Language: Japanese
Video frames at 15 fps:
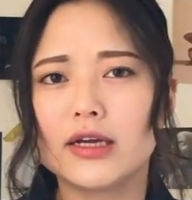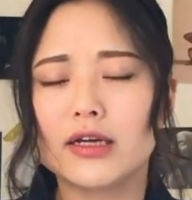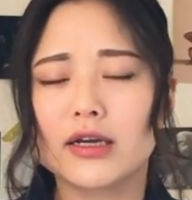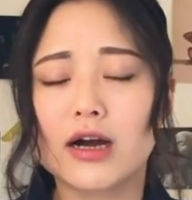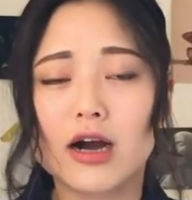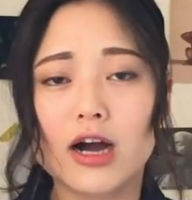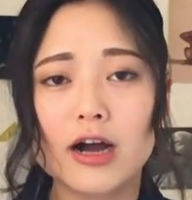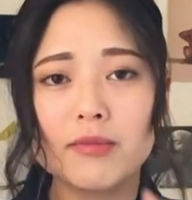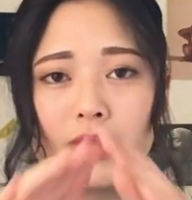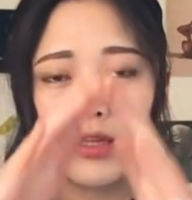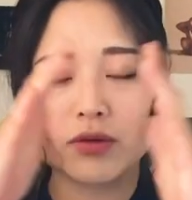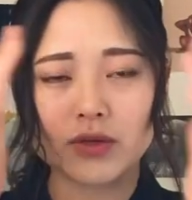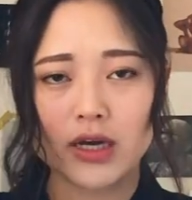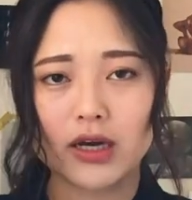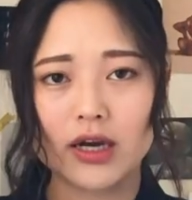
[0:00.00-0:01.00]
鏡
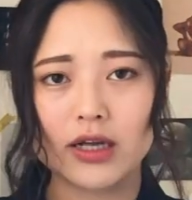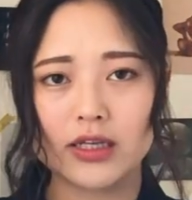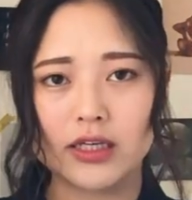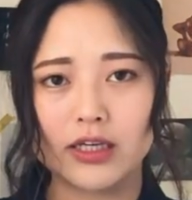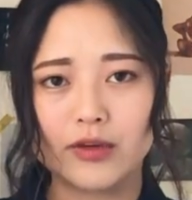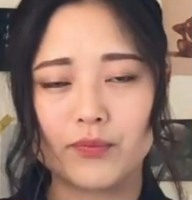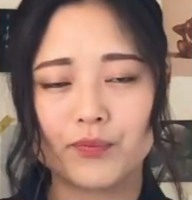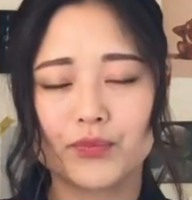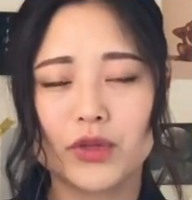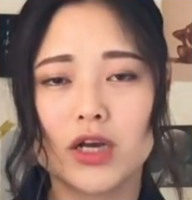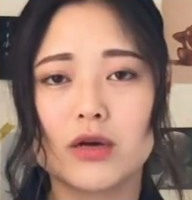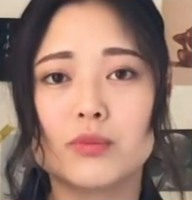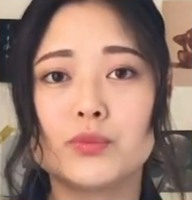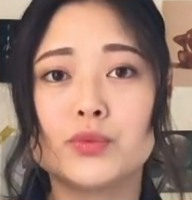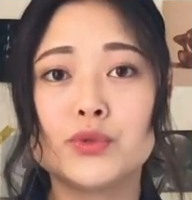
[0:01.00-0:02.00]
の中に
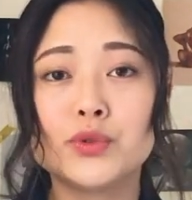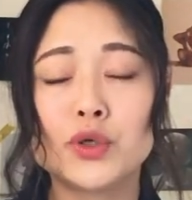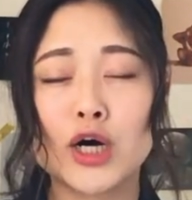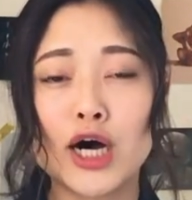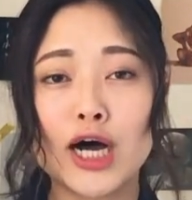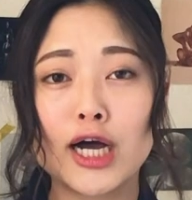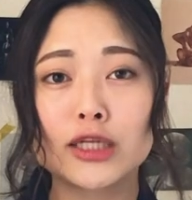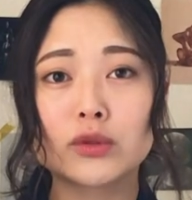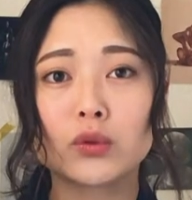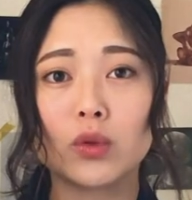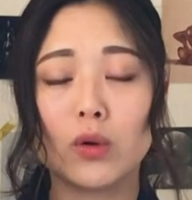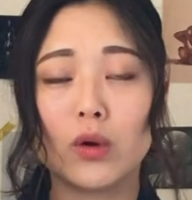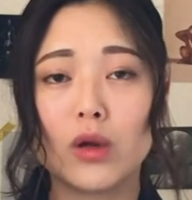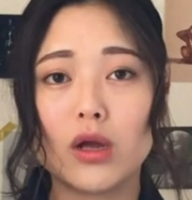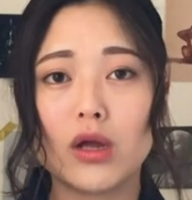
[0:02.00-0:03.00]
ぶわーっと
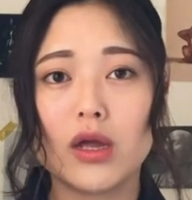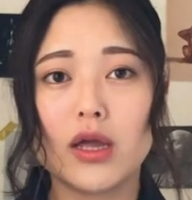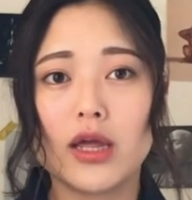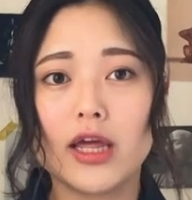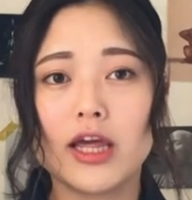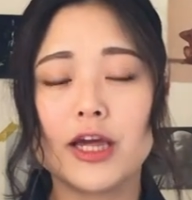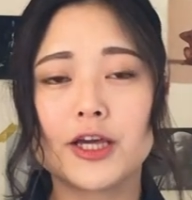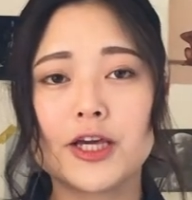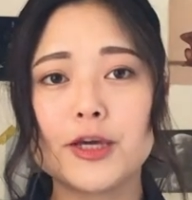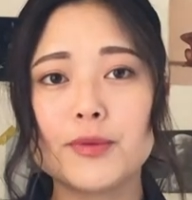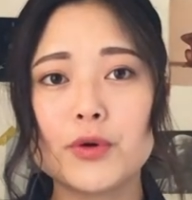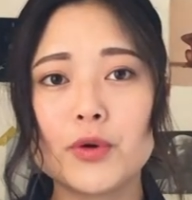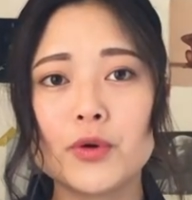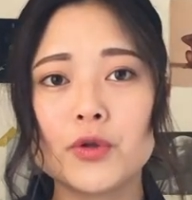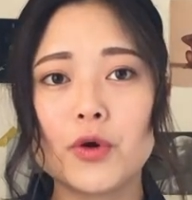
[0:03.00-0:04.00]
疫
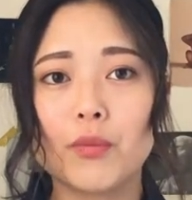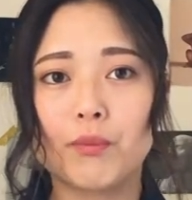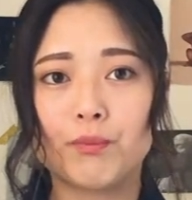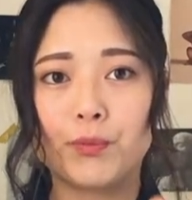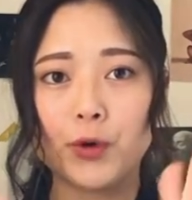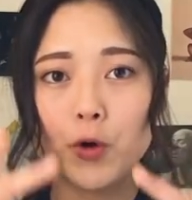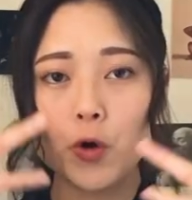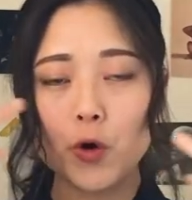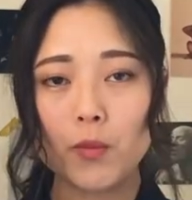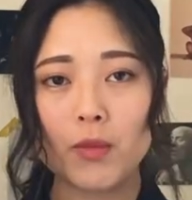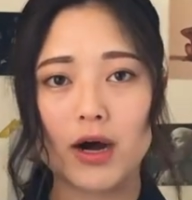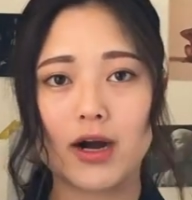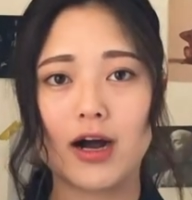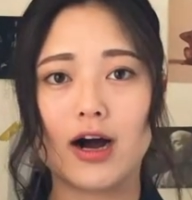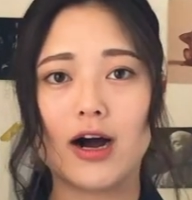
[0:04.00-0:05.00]
病の病
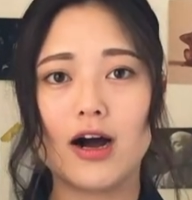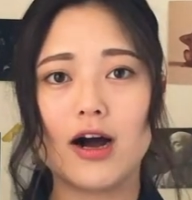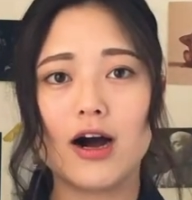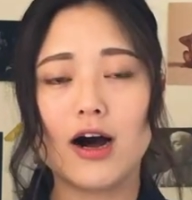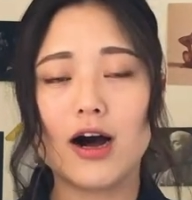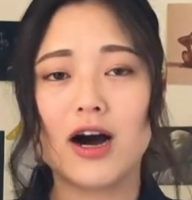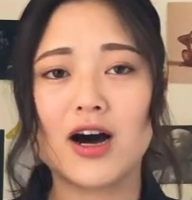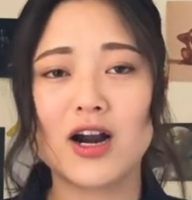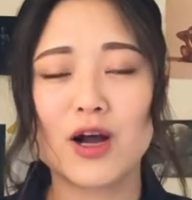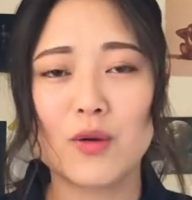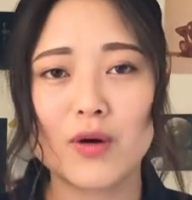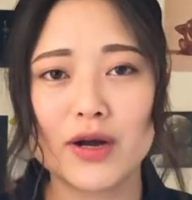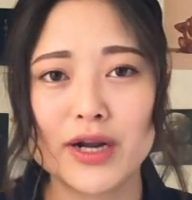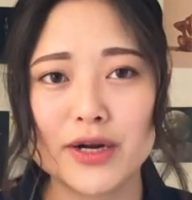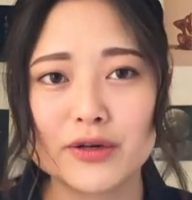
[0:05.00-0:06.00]
魔が
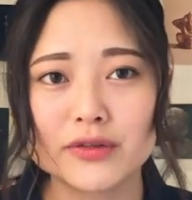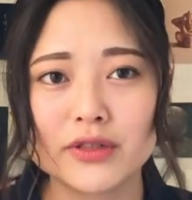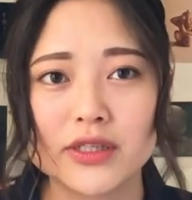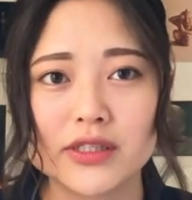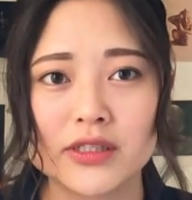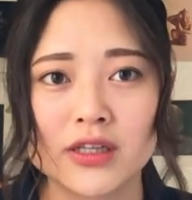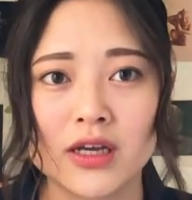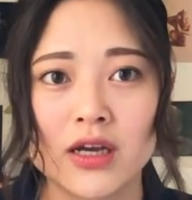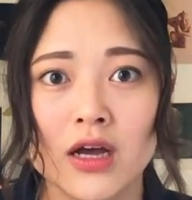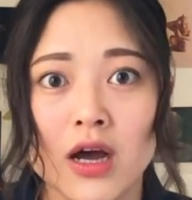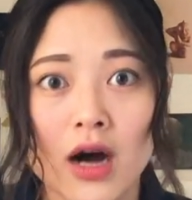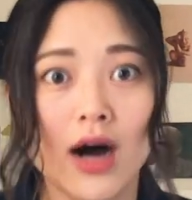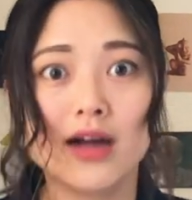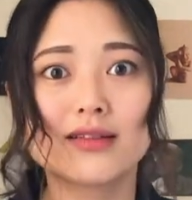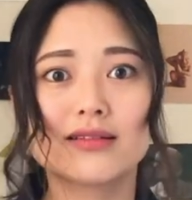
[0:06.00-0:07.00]
現れるんですね
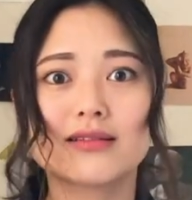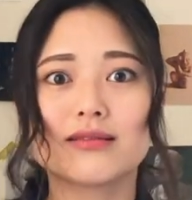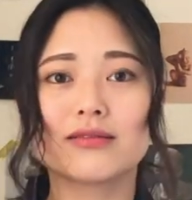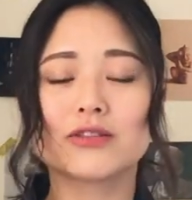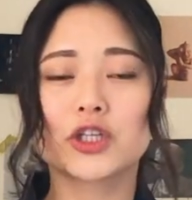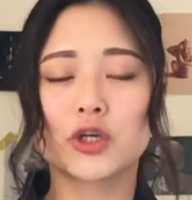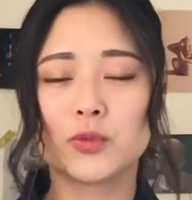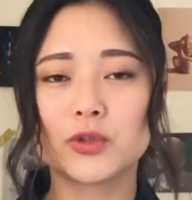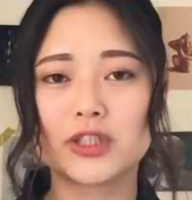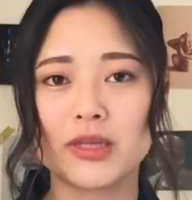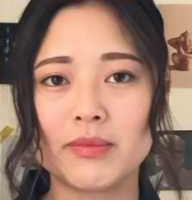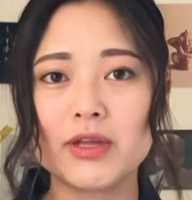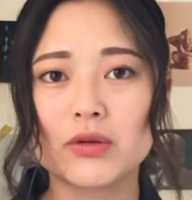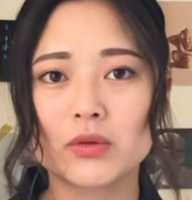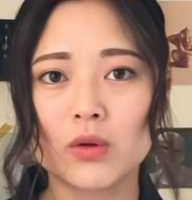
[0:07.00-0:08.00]
はっって思って
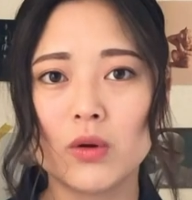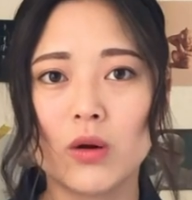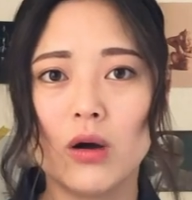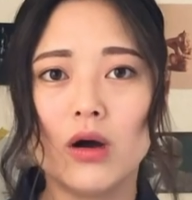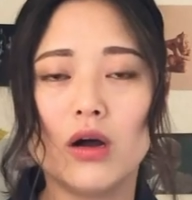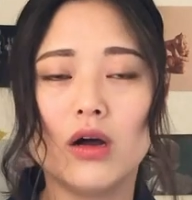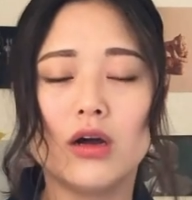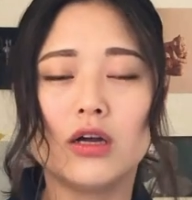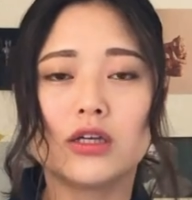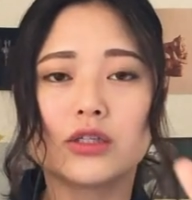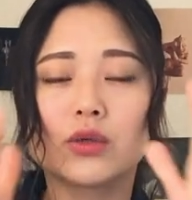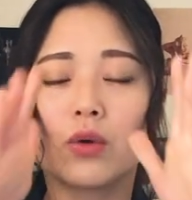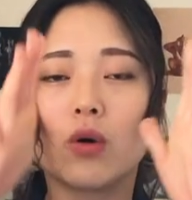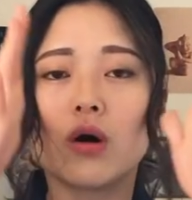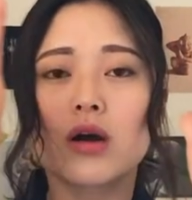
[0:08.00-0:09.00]
みると
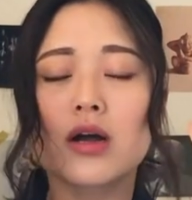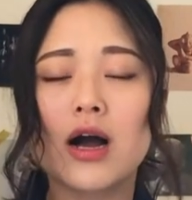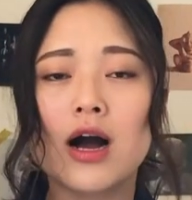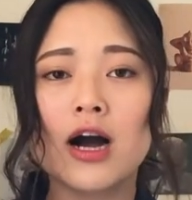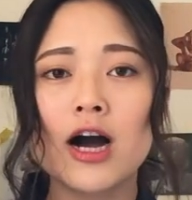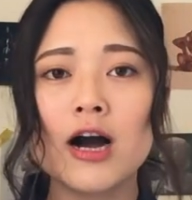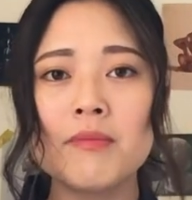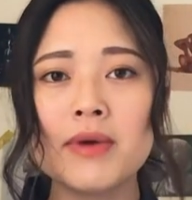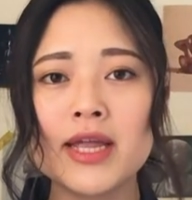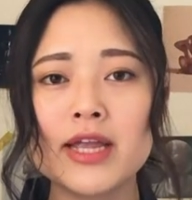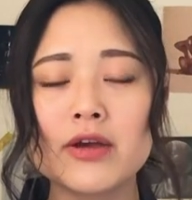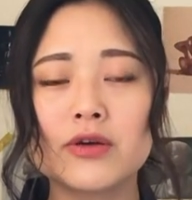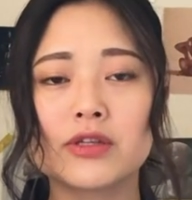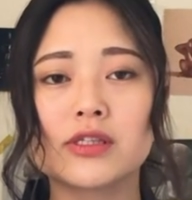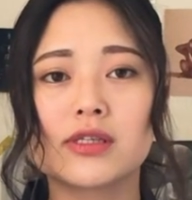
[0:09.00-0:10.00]
その鏡に
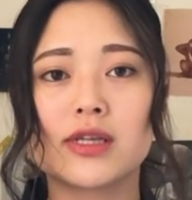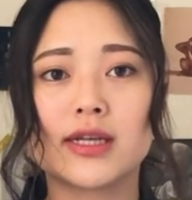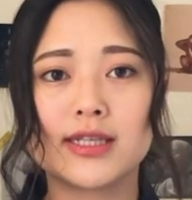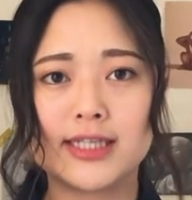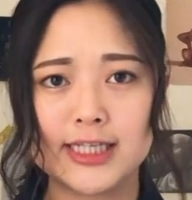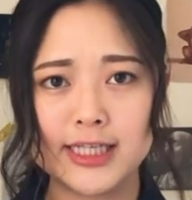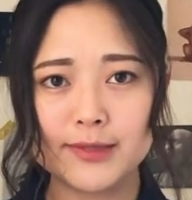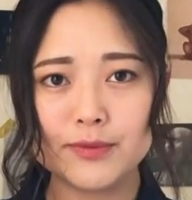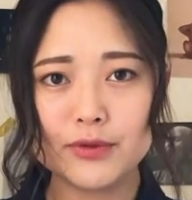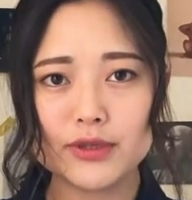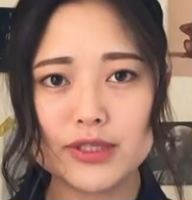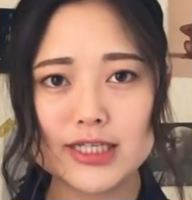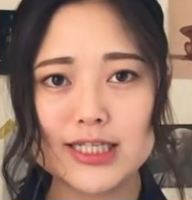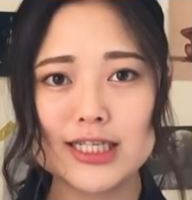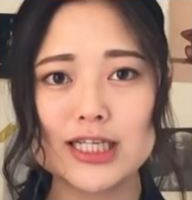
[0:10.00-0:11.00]
映った自
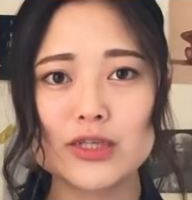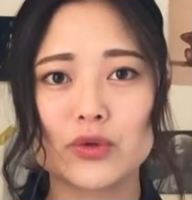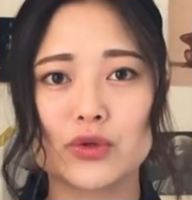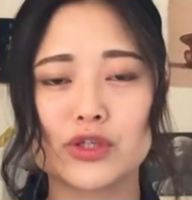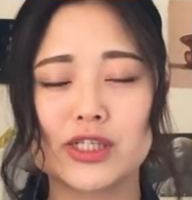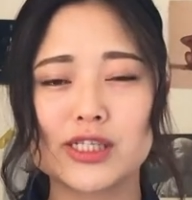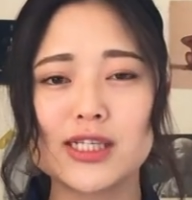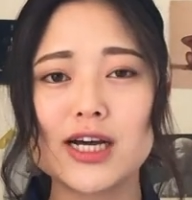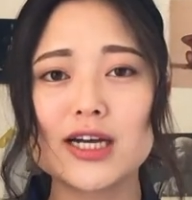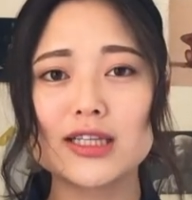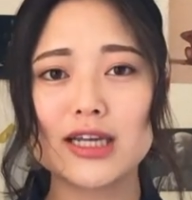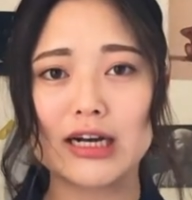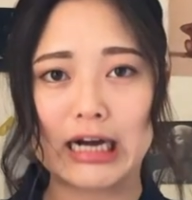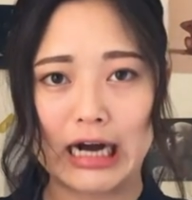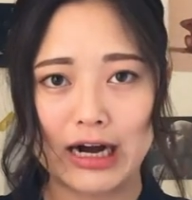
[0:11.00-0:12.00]
分自身の
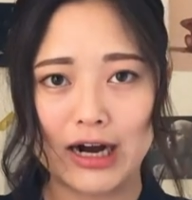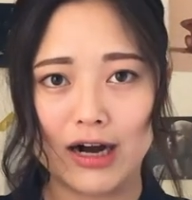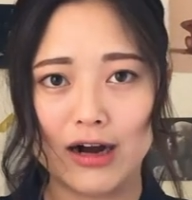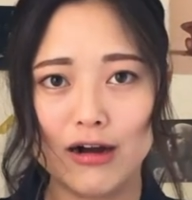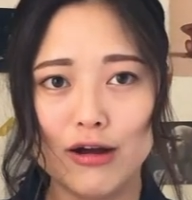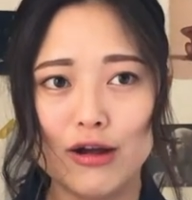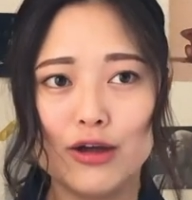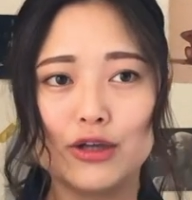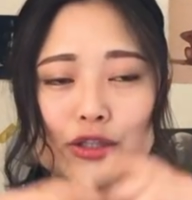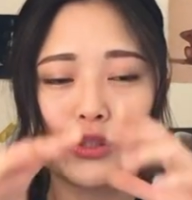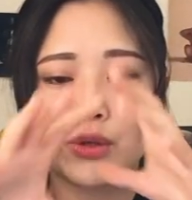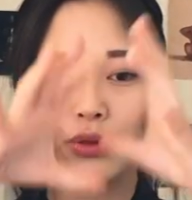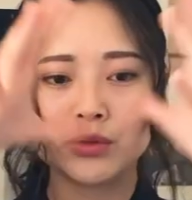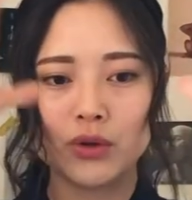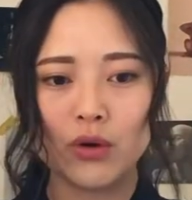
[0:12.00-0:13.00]
姿が
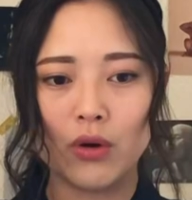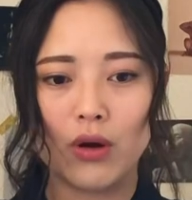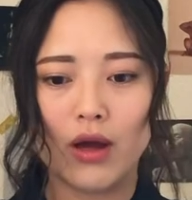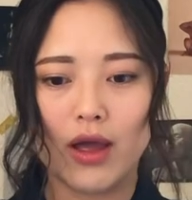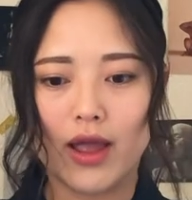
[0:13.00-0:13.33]
その